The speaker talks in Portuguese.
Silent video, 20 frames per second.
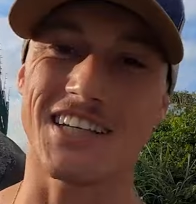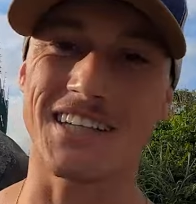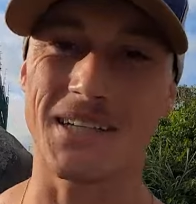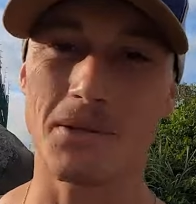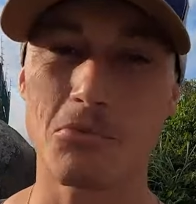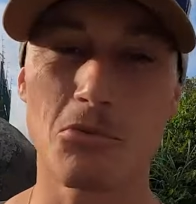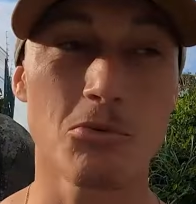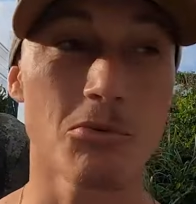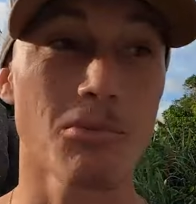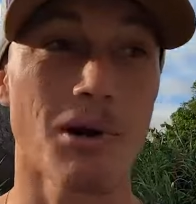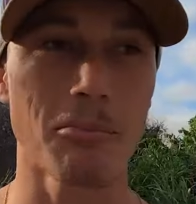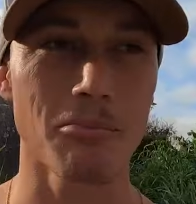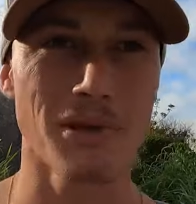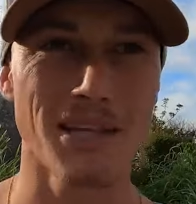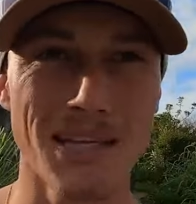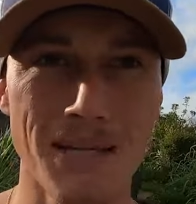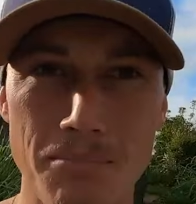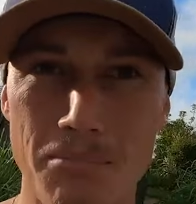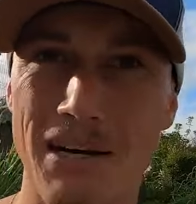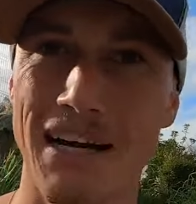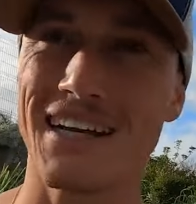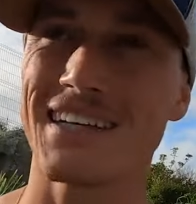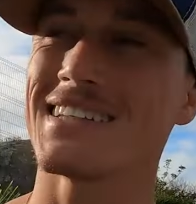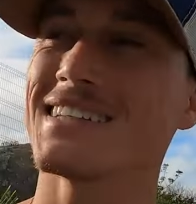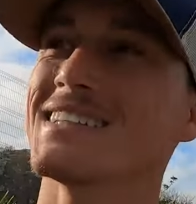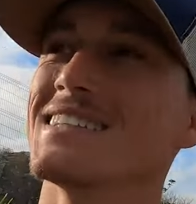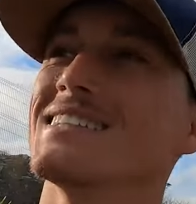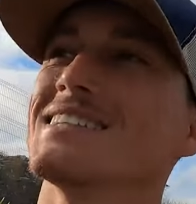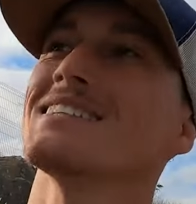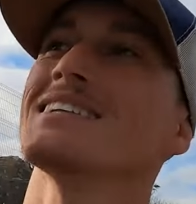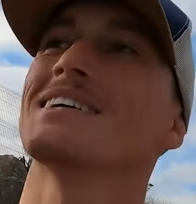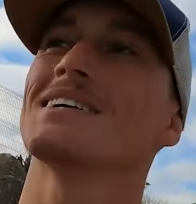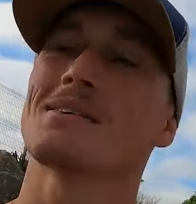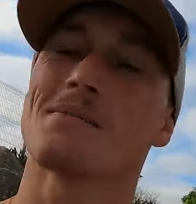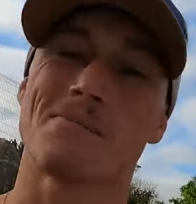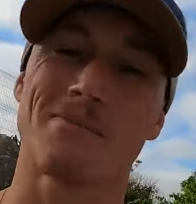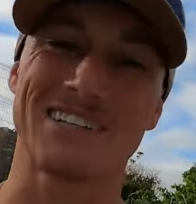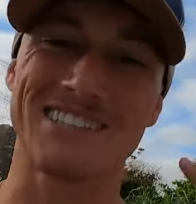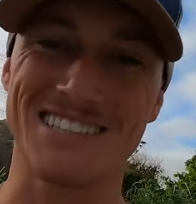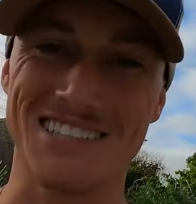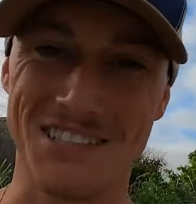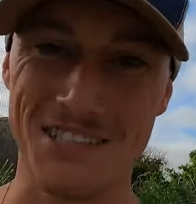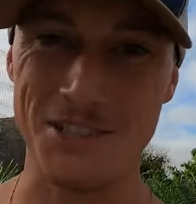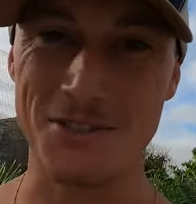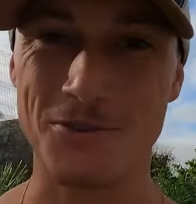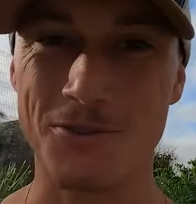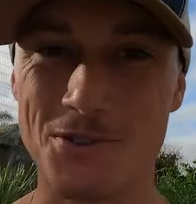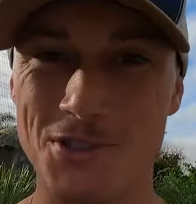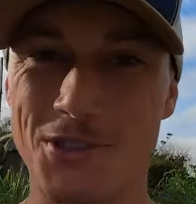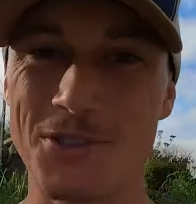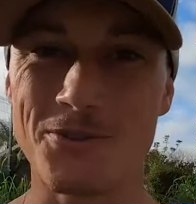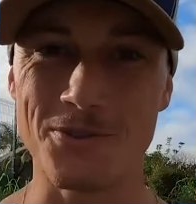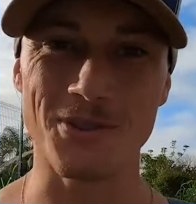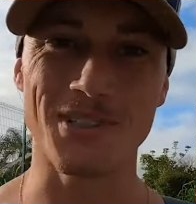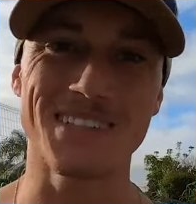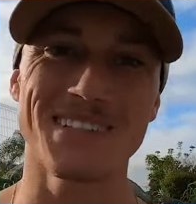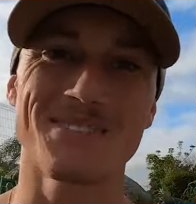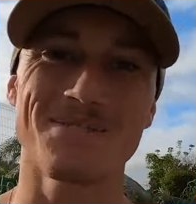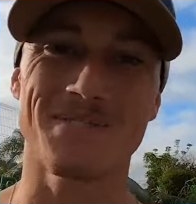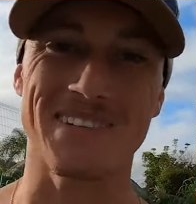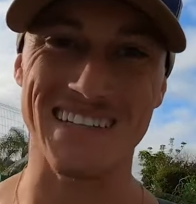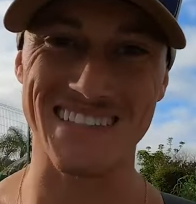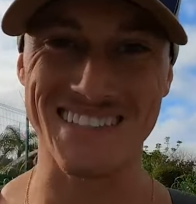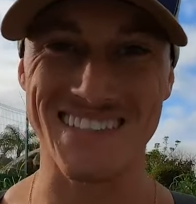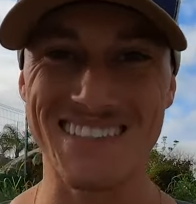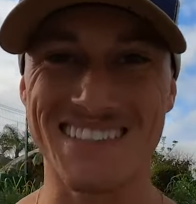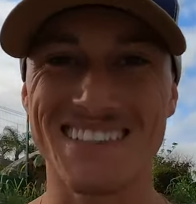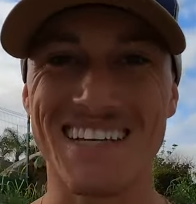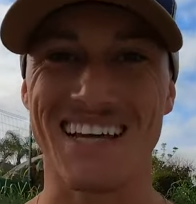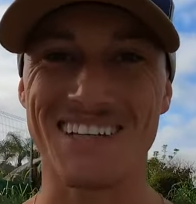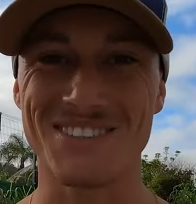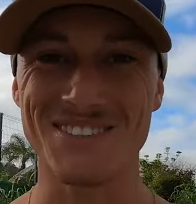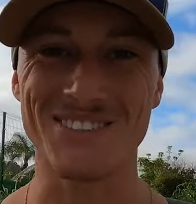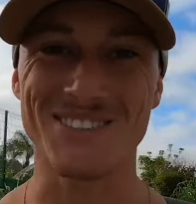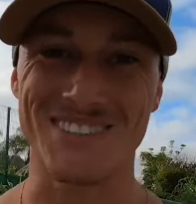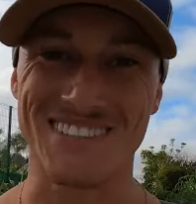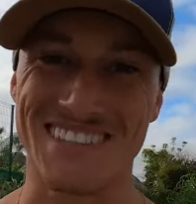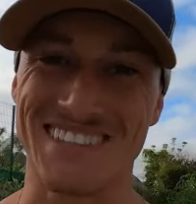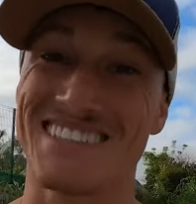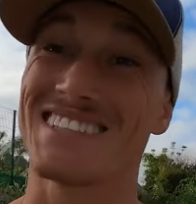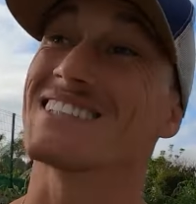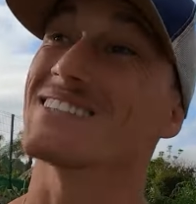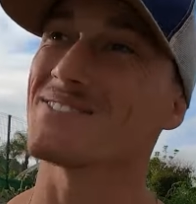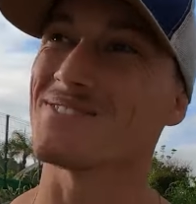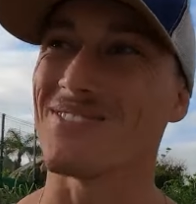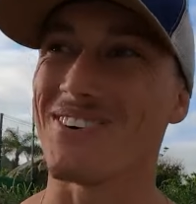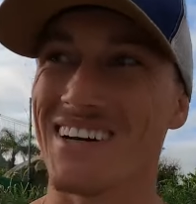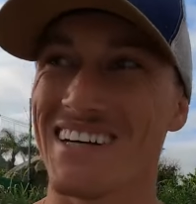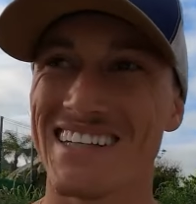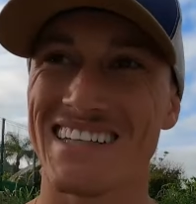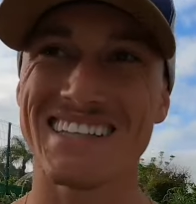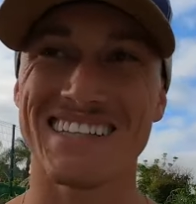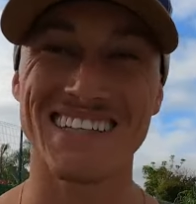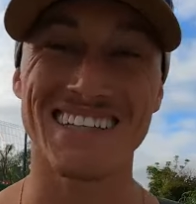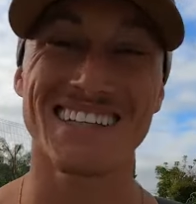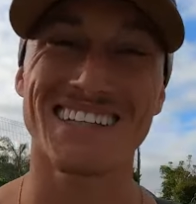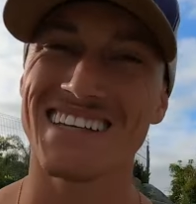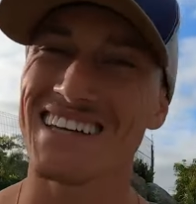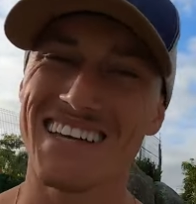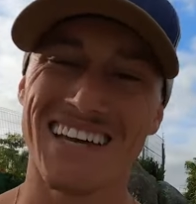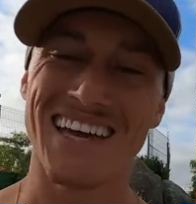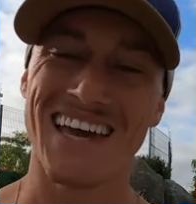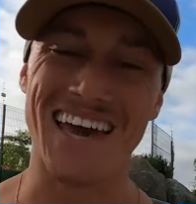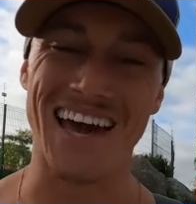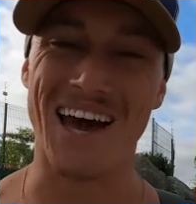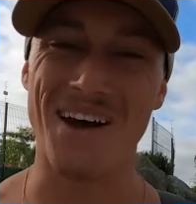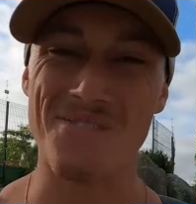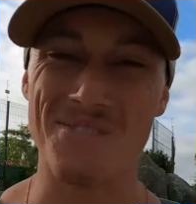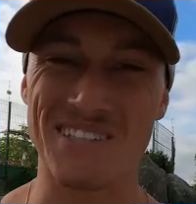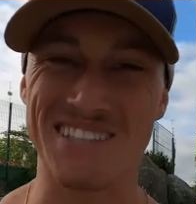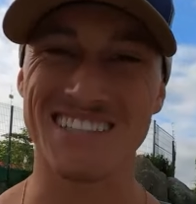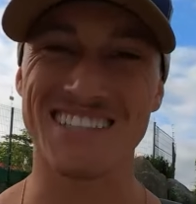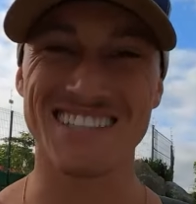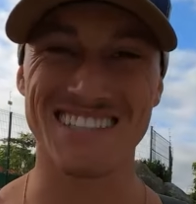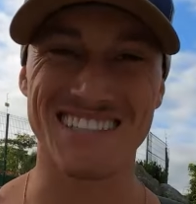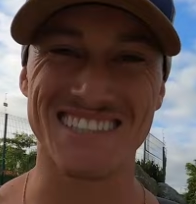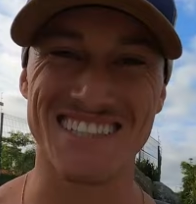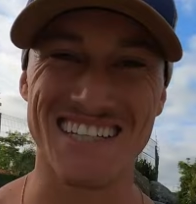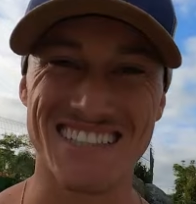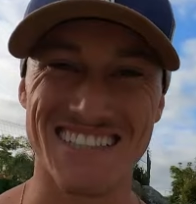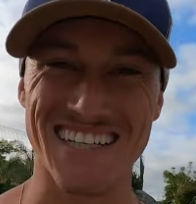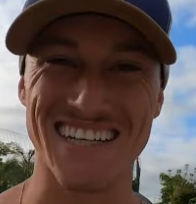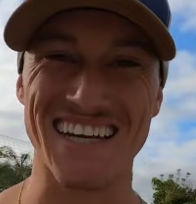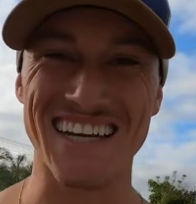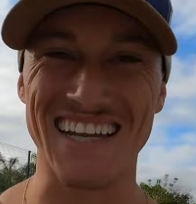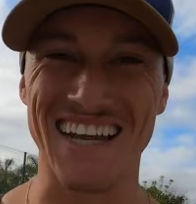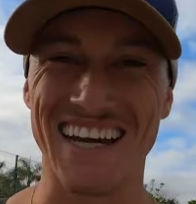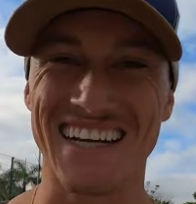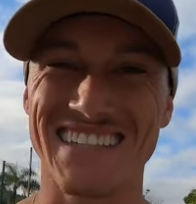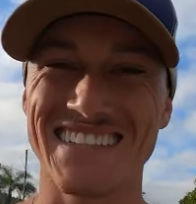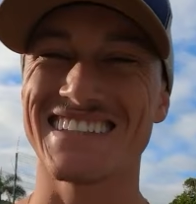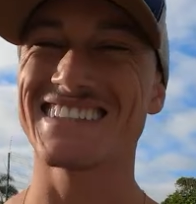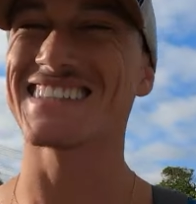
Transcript: já temos uma mini prainha, mas a gente continua para acessar as outras. Bora, querido. É rapidinho, a gente já chega lá.